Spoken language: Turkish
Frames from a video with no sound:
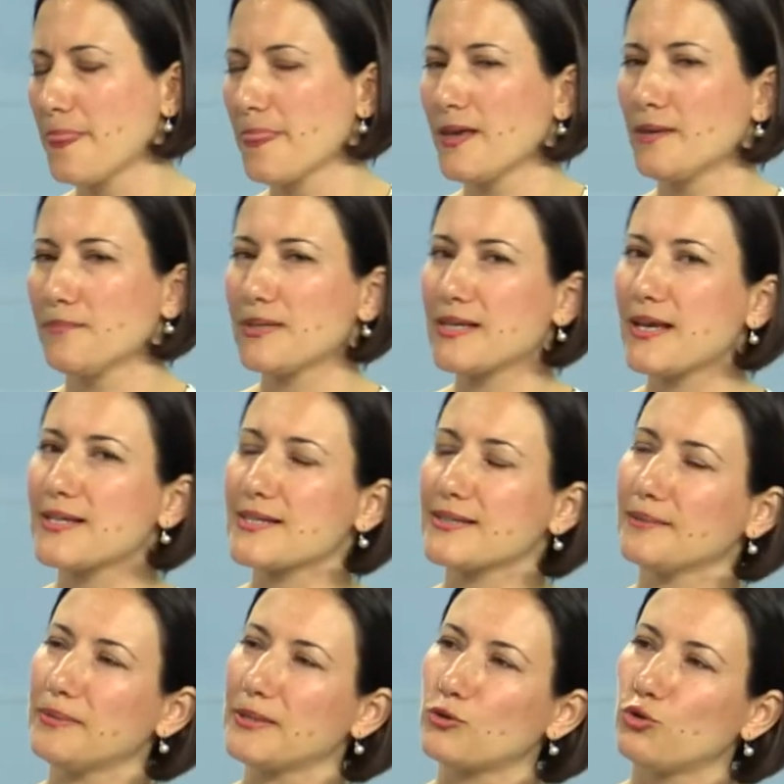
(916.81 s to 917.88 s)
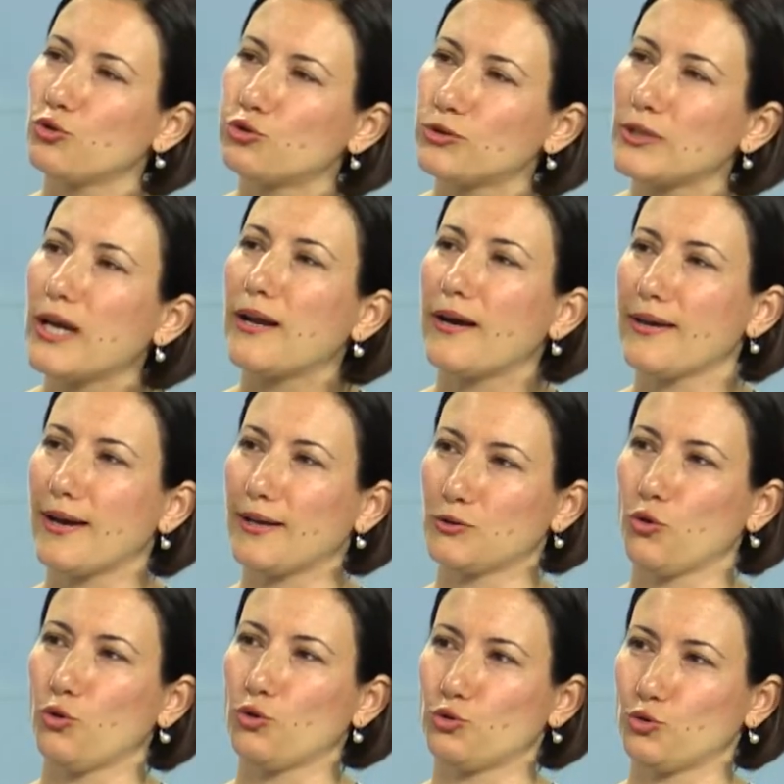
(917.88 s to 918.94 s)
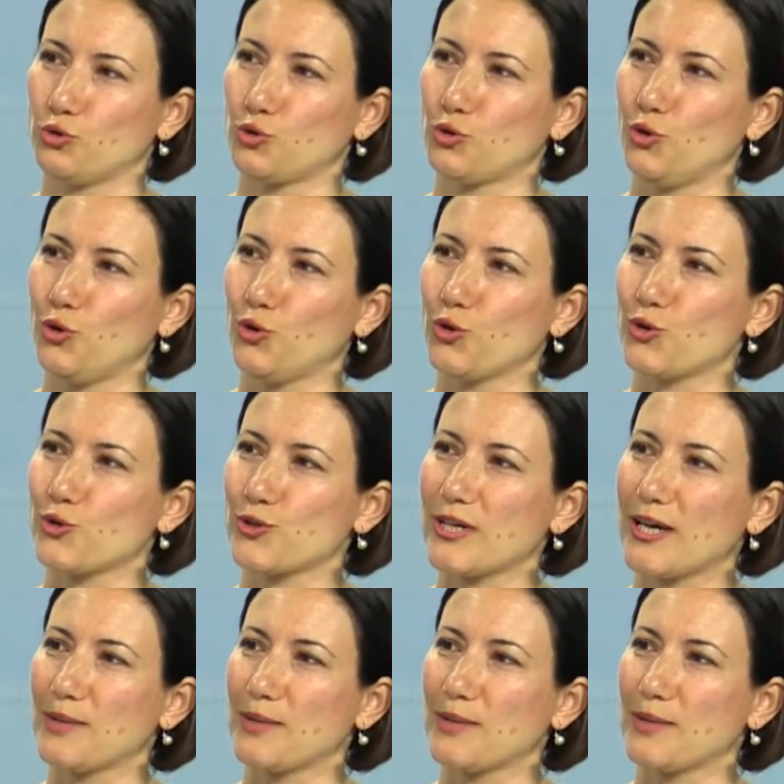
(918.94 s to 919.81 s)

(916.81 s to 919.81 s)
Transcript: Hı hı. Biz aslında bir kültürel ayağı da olduğunu söylüyoruz.